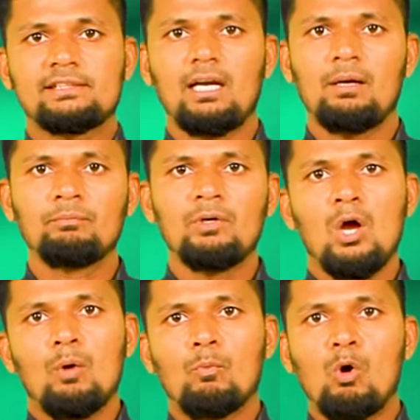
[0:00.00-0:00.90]
अक्सर हम
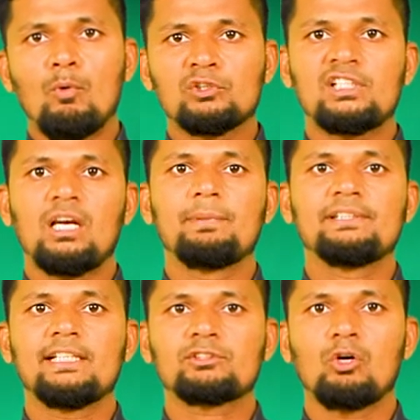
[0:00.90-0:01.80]
मोमो स्टॉल
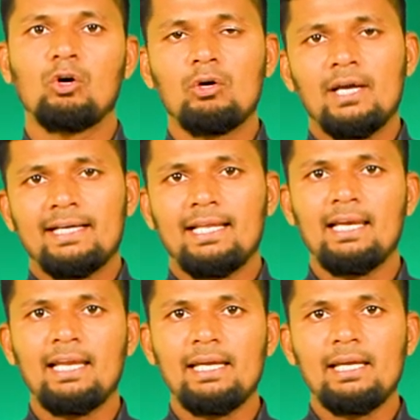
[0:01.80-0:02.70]
बिजनेस को
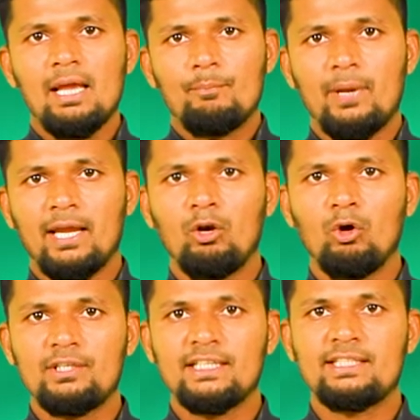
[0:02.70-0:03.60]
दिल्ली
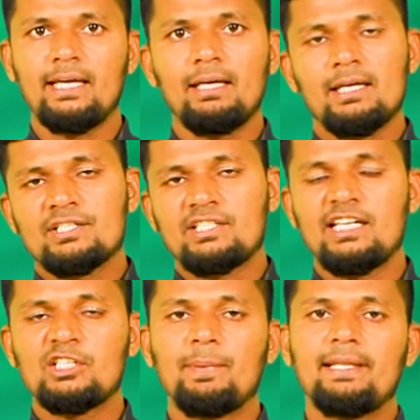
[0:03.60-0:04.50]
बेंगलोर जैसे
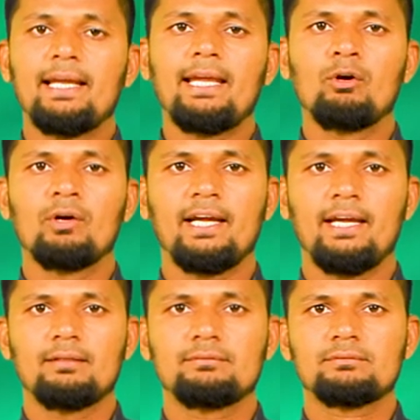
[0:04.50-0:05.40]
सिटीज में देखे
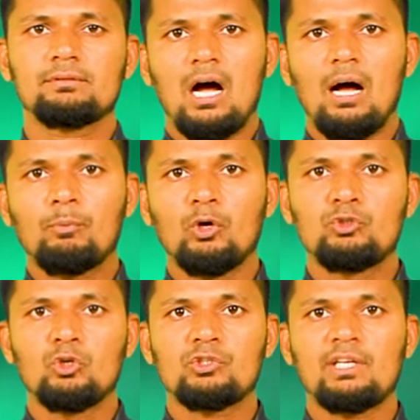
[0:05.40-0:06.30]
होंगे
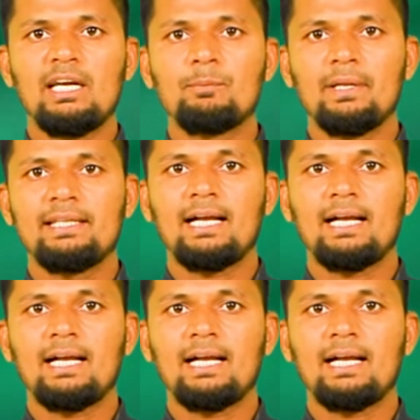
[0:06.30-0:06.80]
आपको जो स्क्रीन पर